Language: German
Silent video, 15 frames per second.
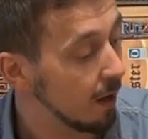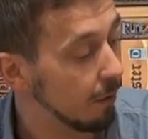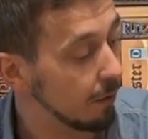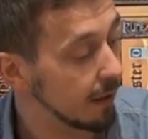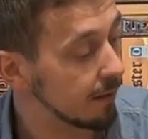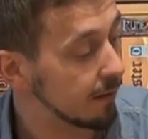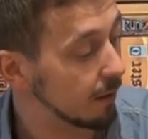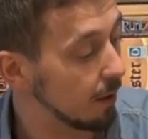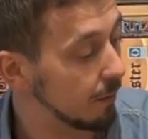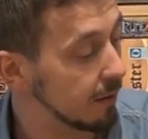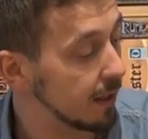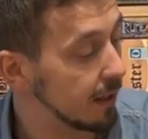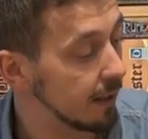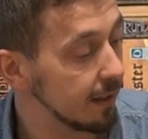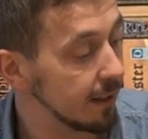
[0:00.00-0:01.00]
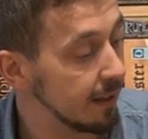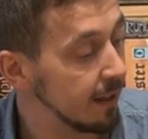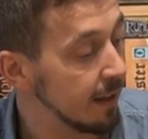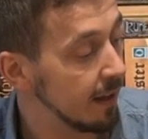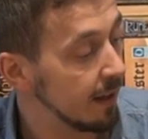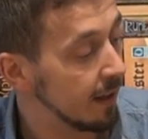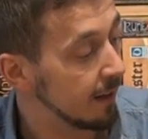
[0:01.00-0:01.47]
Und jetzt kommt hier die
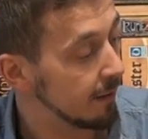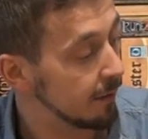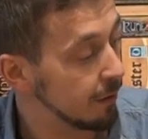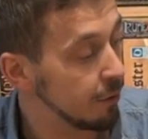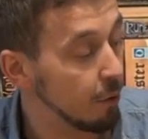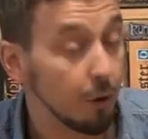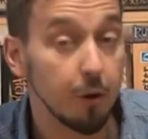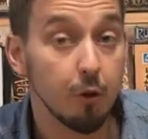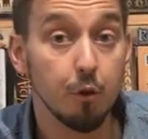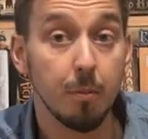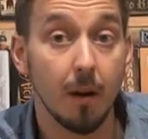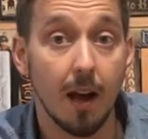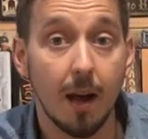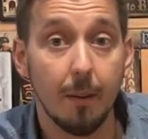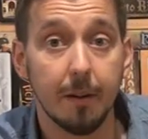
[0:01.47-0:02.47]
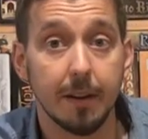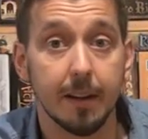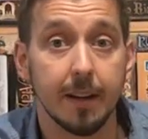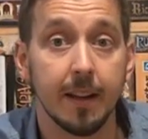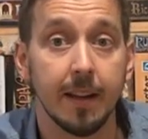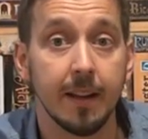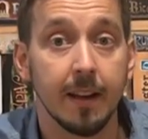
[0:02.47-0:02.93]
neu
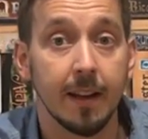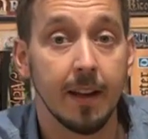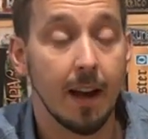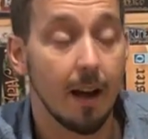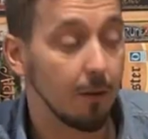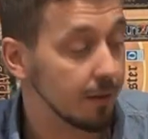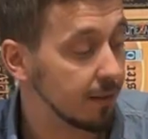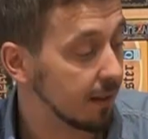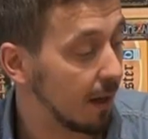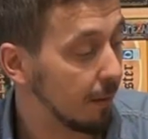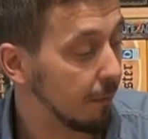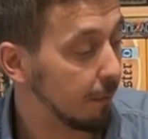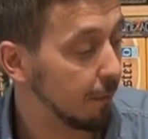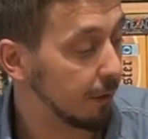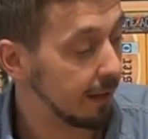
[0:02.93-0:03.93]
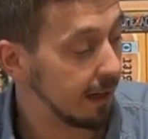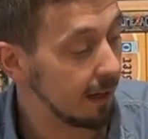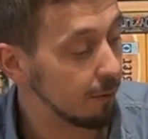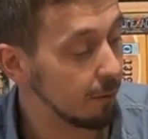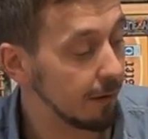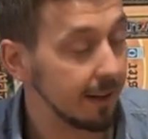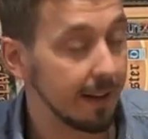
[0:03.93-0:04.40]
überarbeitete Ausgabe von
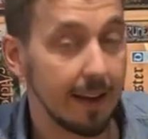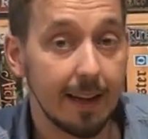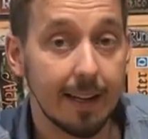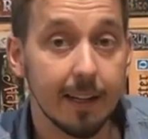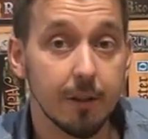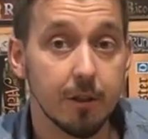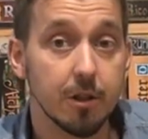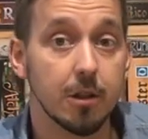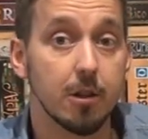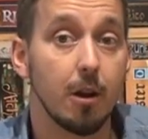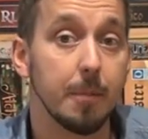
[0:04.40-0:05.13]
Yellow in Englisch.